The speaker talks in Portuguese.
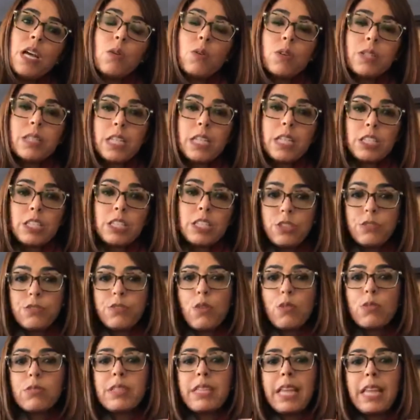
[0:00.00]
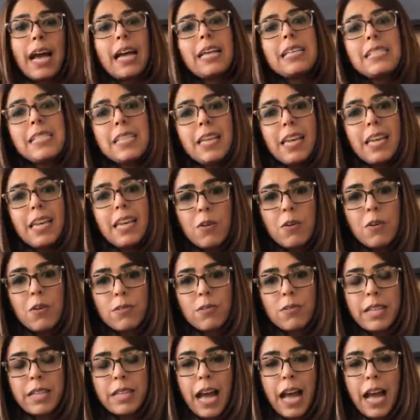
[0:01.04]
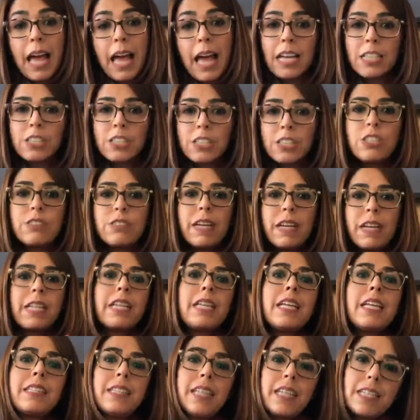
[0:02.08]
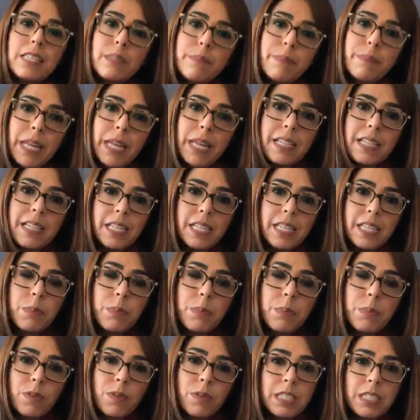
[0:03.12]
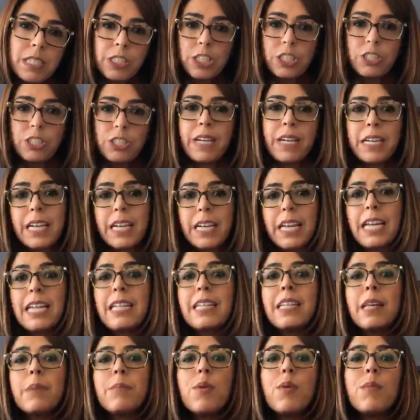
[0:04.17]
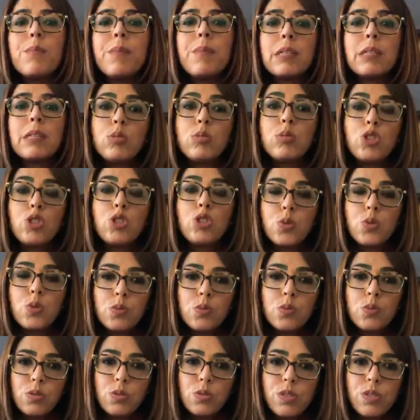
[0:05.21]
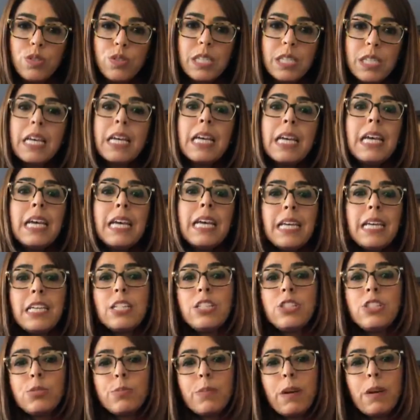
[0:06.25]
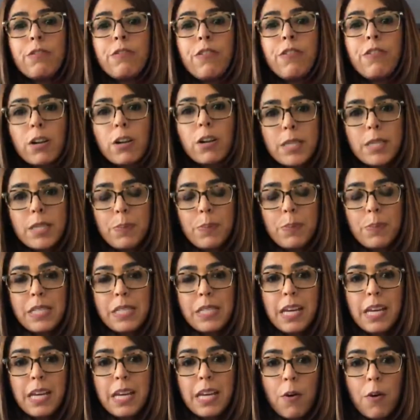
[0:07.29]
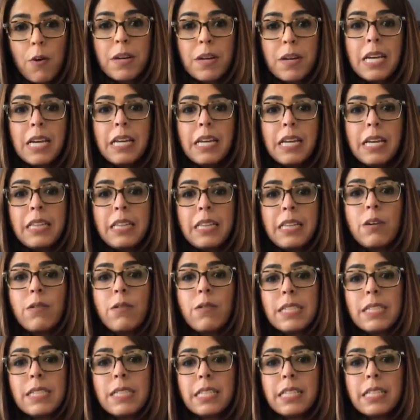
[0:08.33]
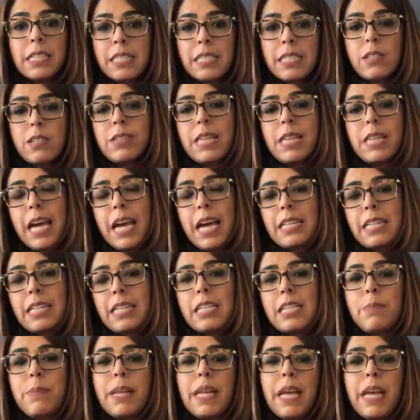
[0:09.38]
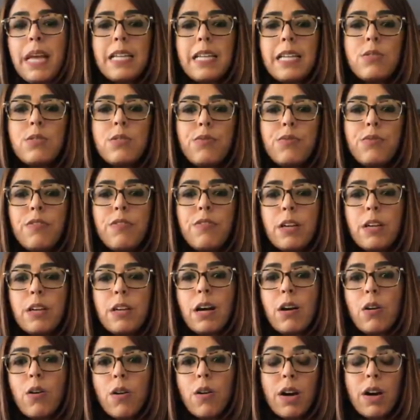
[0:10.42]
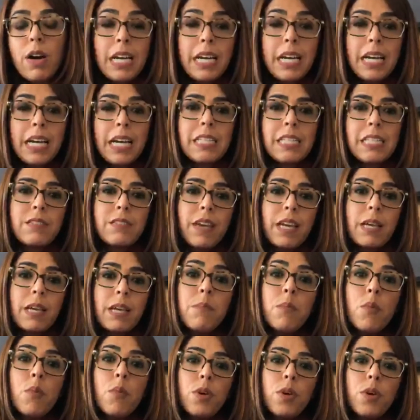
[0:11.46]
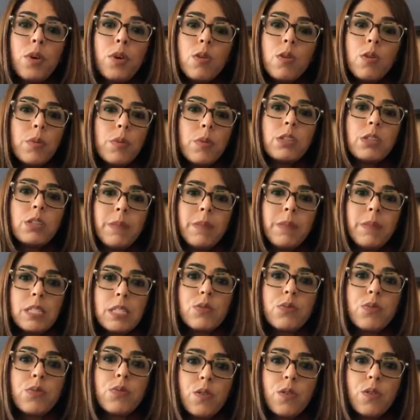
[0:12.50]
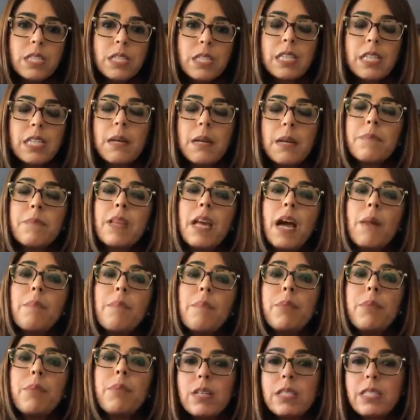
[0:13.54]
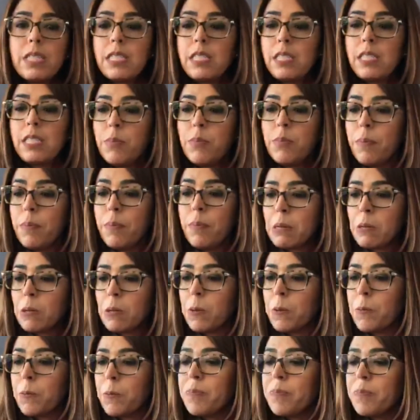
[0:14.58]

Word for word: quando a gente voltar a se reencontrar, a gente vai querer ter experiências boas, a gente vai querer ter momentos juntos e de uma forma especial. Então, essa questão da era da experiência, o viver o agora, eles vêm muito, com muito mais força após esse momento.